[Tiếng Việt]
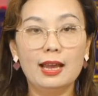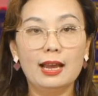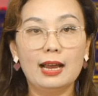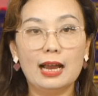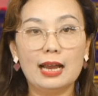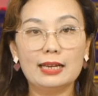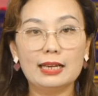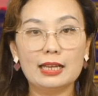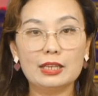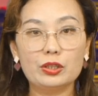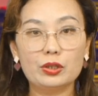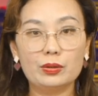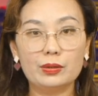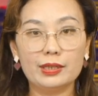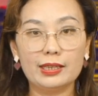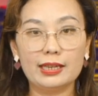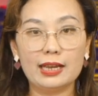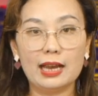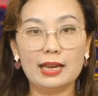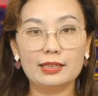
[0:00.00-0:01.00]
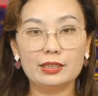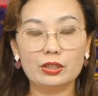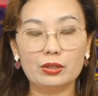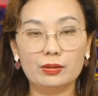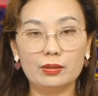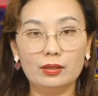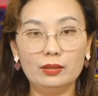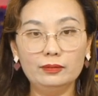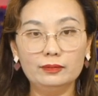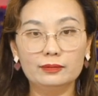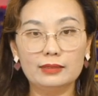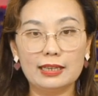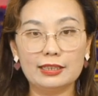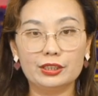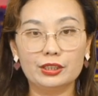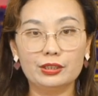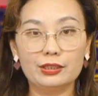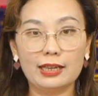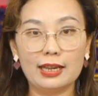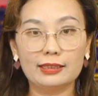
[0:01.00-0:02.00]
Anatoly Antonov, đại
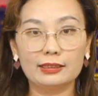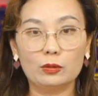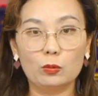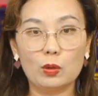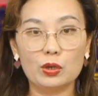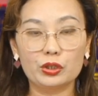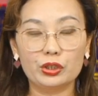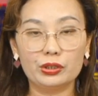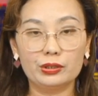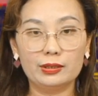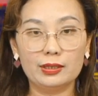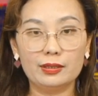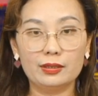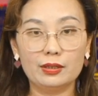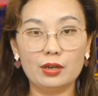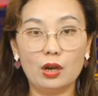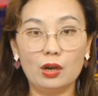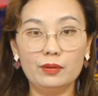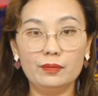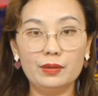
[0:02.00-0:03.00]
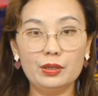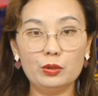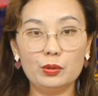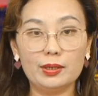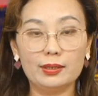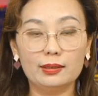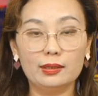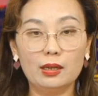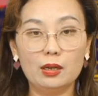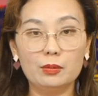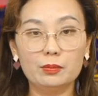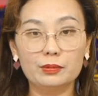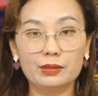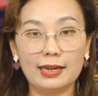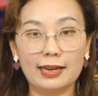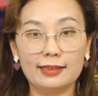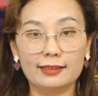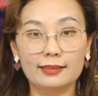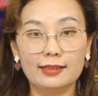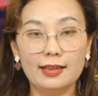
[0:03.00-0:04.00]
sứ Nga tại Washington, nói với truyền thông
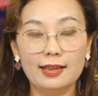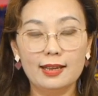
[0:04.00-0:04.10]
rằng